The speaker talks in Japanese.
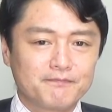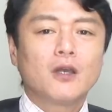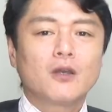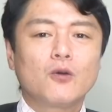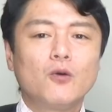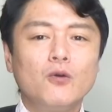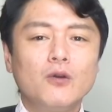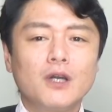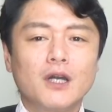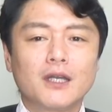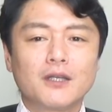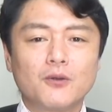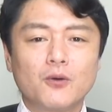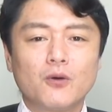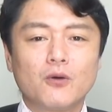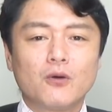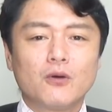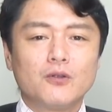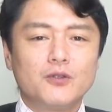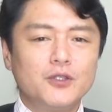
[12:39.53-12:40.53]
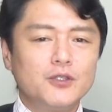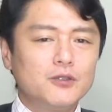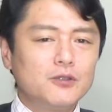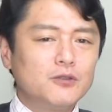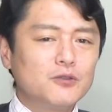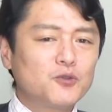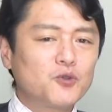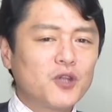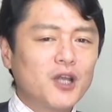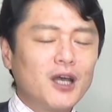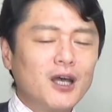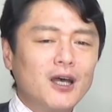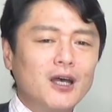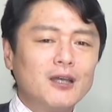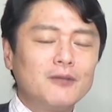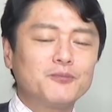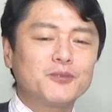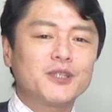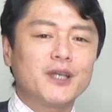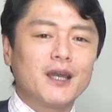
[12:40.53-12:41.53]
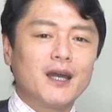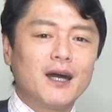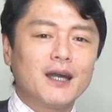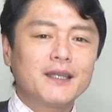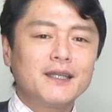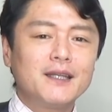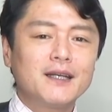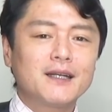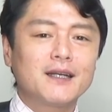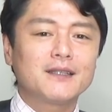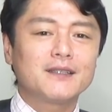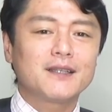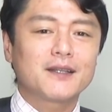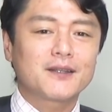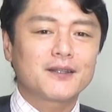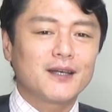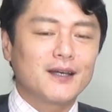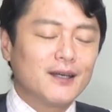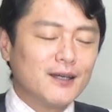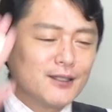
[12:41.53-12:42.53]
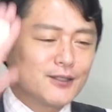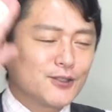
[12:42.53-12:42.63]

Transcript: 今回のニュータイプで明らかになった